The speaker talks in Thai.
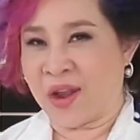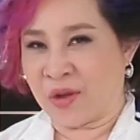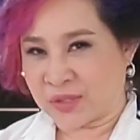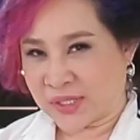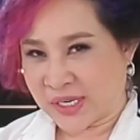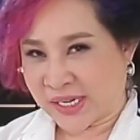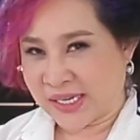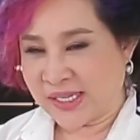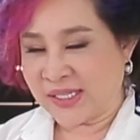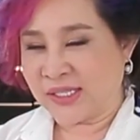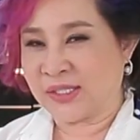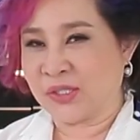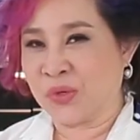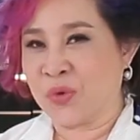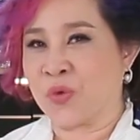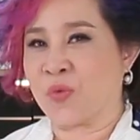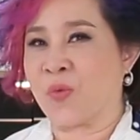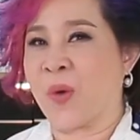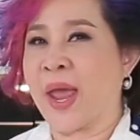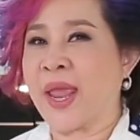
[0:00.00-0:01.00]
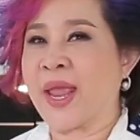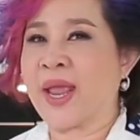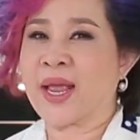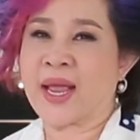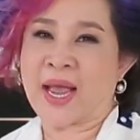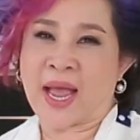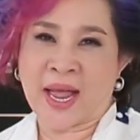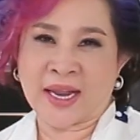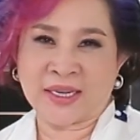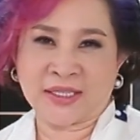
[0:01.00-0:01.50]
เราจะขึ้นสูตรไว้
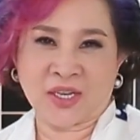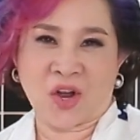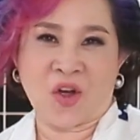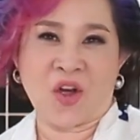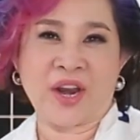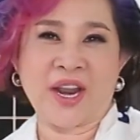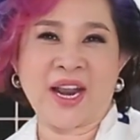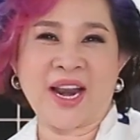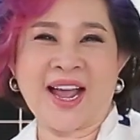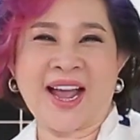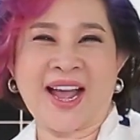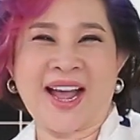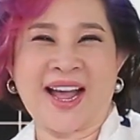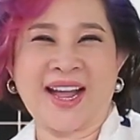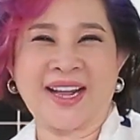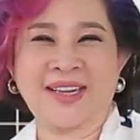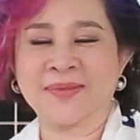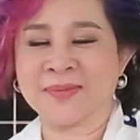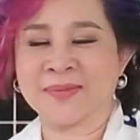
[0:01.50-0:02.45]
ข้างจอนี้ละค่ะ